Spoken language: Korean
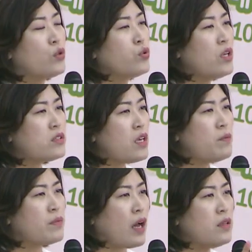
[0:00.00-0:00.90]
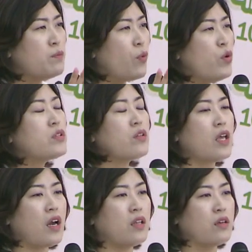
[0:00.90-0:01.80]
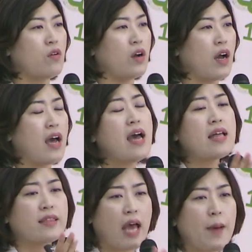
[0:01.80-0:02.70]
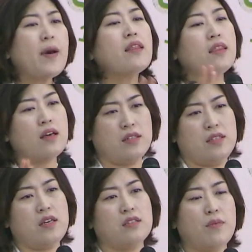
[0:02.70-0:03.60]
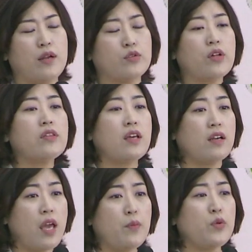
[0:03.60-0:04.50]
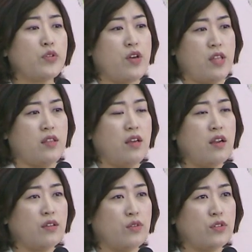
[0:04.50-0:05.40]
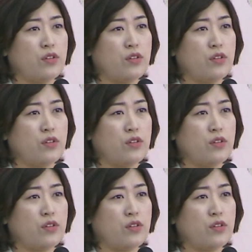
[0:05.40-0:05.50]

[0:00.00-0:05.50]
도대체 나는 뭘 선택하는 건가? 나만 한테 의지하지 말고 선택을 해보셔야 된다라는